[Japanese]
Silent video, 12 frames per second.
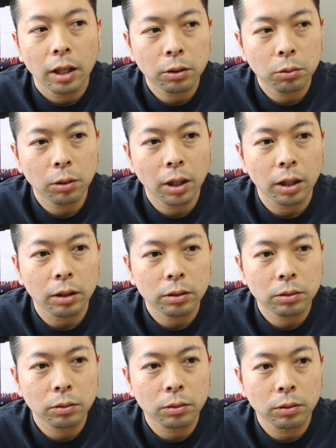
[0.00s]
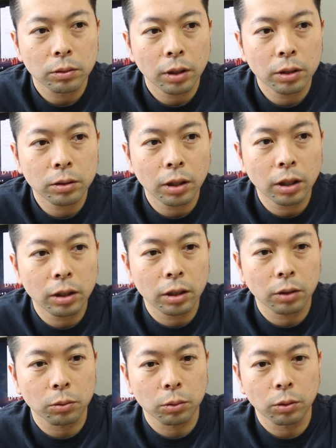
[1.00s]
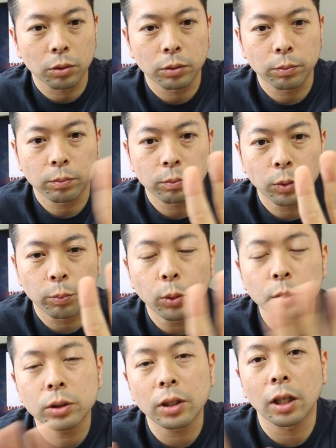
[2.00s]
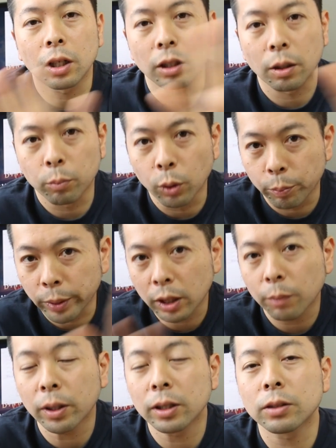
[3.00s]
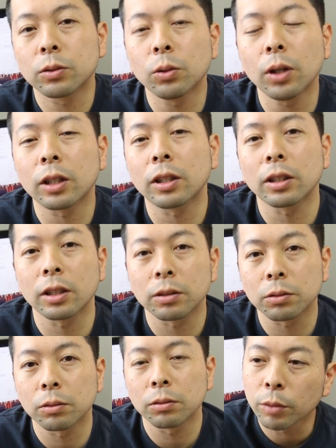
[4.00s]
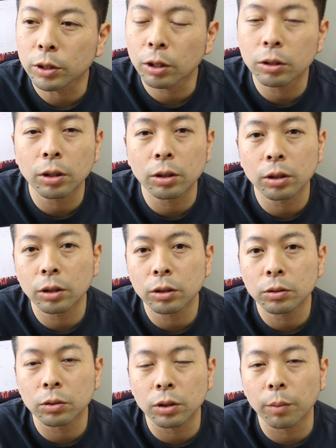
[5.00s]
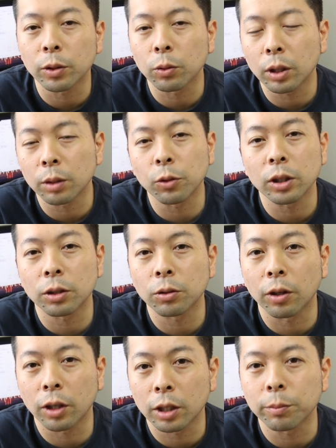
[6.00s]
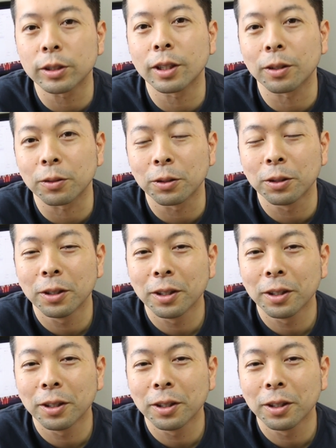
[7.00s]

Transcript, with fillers: あとはそのエスカレーターのとこにもうポスターがねもうベタバリですごい貼ってあったんですよ。まあ宣伝するためにお金もらってるのか分かりませんけど